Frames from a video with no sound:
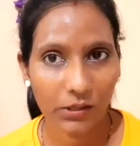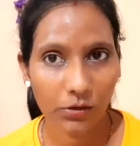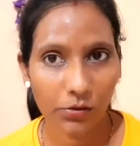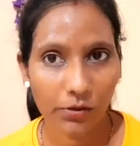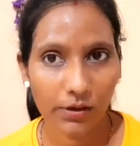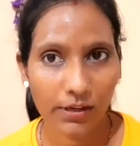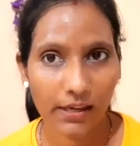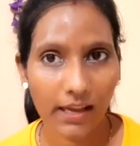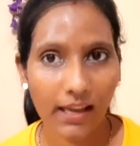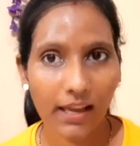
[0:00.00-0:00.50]

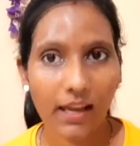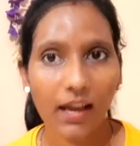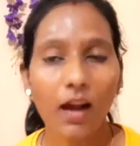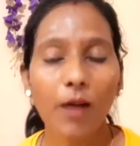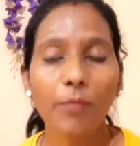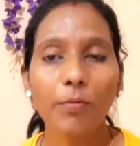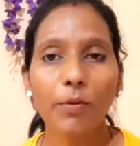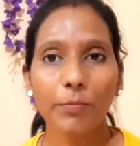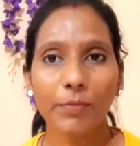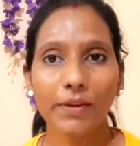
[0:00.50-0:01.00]
हो गया है
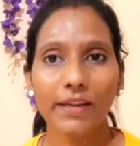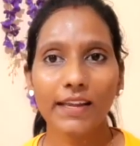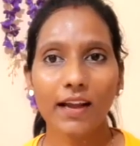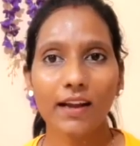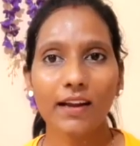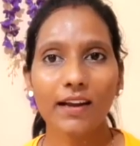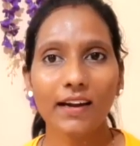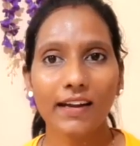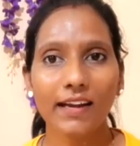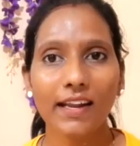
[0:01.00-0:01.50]
अब हमें
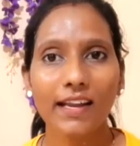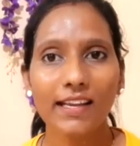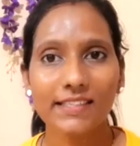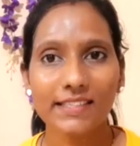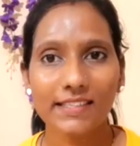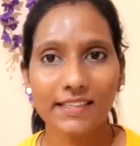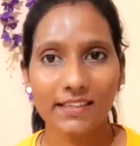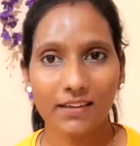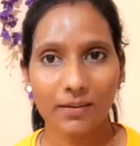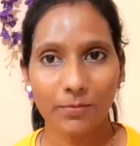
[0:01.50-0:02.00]
क्या करना है
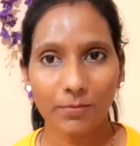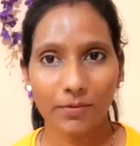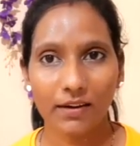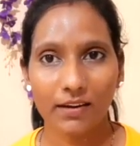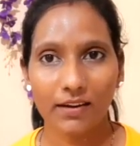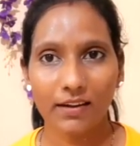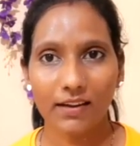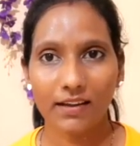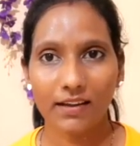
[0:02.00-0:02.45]
स्क्रब करना